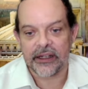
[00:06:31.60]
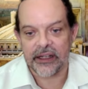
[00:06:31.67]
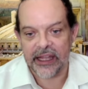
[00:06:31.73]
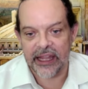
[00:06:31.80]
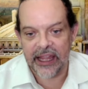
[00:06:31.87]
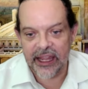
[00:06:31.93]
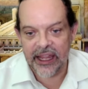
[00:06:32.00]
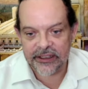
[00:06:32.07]

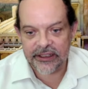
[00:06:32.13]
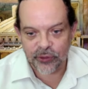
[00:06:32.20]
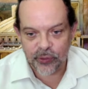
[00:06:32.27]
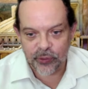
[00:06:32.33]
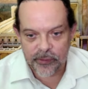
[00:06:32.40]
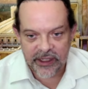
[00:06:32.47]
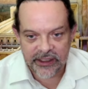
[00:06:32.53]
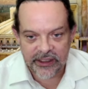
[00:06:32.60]
Ella y su
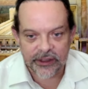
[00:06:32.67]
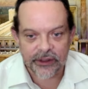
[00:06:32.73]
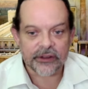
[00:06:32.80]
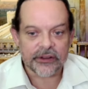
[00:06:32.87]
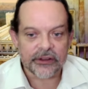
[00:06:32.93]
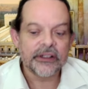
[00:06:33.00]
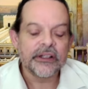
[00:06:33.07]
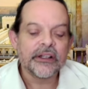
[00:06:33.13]
marido
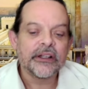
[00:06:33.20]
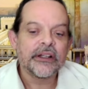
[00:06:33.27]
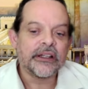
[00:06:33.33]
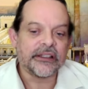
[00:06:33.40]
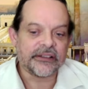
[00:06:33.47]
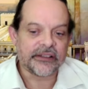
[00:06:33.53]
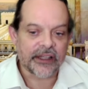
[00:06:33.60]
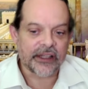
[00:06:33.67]

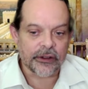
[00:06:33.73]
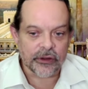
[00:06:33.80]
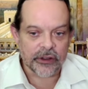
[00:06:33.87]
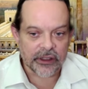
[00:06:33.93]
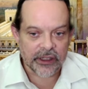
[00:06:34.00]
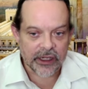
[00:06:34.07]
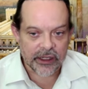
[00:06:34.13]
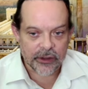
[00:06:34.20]
hicieron
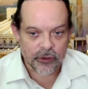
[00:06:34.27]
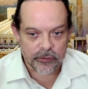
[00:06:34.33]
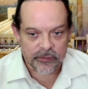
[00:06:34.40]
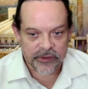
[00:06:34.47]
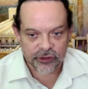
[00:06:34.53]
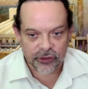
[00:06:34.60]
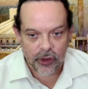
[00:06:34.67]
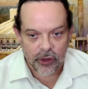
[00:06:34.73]
la
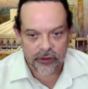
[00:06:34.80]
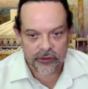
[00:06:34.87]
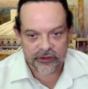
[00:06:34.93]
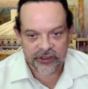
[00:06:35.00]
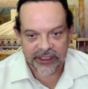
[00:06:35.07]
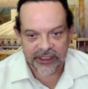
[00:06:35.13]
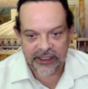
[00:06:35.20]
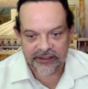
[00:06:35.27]
conversión,
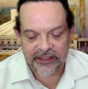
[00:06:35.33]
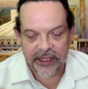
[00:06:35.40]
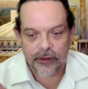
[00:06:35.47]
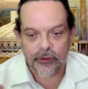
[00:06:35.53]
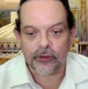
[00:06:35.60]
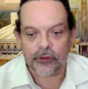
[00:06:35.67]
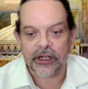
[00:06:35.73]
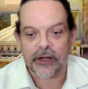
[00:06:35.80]
se
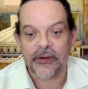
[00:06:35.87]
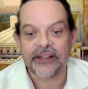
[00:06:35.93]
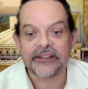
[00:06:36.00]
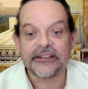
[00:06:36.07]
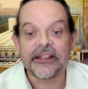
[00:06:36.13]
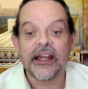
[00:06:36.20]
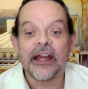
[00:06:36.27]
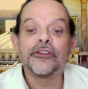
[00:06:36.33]
casaron otra
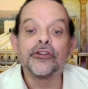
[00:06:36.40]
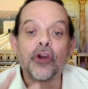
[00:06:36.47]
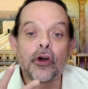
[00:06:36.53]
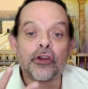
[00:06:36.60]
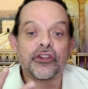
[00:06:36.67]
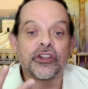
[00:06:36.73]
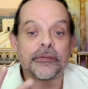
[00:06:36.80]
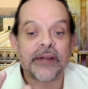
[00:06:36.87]
vez.
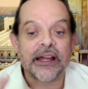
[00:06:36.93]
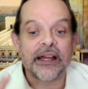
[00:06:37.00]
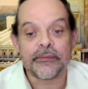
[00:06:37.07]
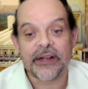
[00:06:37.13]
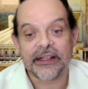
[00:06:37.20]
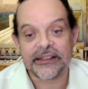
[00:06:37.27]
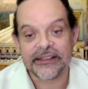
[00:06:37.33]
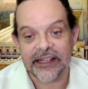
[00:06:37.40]
Dos semanas
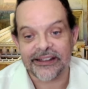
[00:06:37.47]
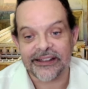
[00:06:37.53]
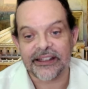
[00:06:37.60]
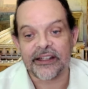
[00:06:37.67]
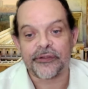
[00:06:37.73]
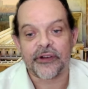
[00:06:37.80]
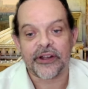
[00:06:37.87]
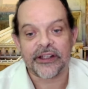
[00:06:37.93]
más tarde
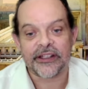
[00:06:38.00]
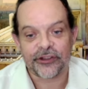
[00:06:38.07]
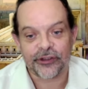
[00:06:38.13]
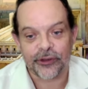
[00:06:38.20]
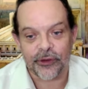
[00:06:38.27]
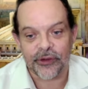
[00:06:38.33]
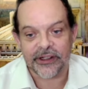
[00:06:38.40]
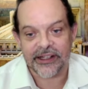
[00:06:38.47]
ella
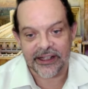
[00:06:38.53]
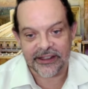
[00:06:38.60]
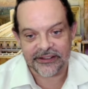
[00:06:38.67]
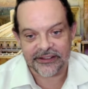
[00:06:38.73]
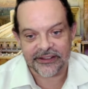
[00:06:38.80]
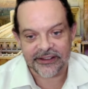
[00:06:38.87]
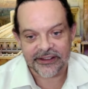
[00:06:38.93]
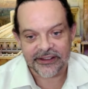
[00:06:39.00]
falleció del
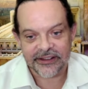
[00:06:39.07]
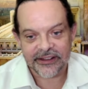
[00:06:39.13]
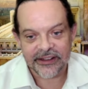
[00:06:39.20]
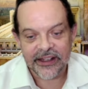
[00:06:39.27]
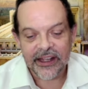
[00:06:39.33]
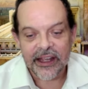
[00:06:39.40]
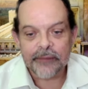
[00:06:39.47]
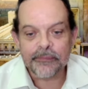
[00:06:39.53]
cáncer,
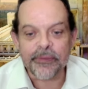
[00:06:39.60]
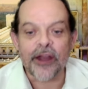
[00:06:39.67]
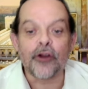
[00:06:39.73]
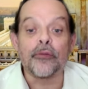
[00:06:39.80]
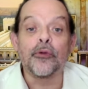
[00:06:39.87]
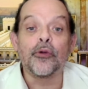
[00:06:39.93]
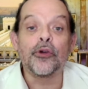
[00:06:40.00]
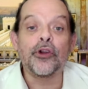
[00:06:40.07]

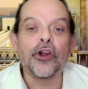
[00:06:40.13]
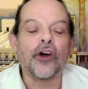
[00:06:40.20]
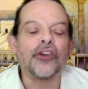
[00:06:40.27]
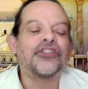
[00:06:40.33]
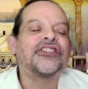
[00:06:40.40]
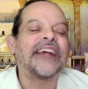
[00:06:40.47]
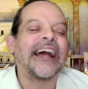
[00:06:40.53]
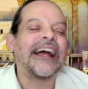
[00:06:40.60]
pero murió
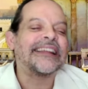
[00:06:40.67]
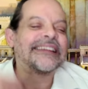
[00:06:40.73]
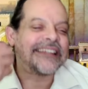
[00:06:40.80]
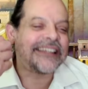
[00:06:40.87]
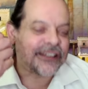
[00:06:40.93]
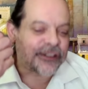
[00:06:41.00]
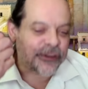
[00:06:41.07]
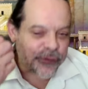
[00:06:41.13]

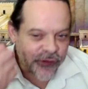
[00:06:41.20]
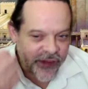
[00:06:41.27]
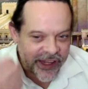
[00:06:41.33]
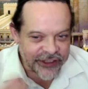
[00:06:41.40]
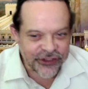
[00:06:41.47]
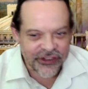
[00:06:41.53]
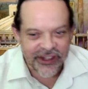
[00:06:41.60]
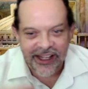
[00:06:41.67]

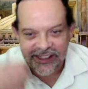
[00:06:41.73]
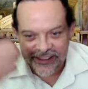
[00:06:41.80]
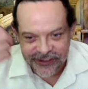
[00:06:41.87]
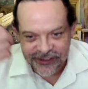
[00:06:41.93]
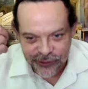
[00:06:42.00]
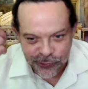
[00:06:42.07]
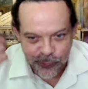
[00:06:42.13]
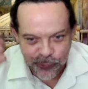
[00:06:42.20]
satisfecha
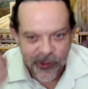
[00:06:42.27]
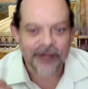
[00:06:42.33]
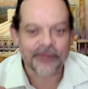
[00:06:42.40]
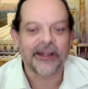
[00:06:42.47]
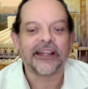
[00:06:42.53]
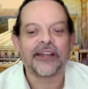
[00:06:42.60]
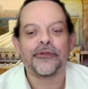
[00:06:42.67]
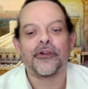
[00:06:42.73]
en su
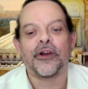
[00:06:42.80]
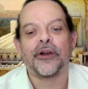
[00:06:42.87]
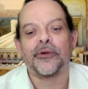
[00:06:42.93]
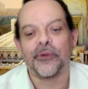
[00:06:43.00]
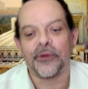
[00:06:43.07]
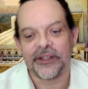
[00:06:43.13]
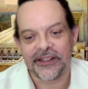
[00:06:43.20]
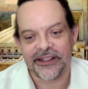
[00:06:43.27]
alma que fue
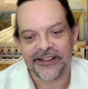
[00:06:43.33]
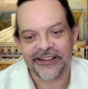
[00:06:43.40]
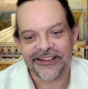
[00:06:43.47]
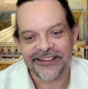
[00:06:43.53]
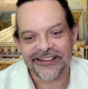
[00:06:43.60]
judía.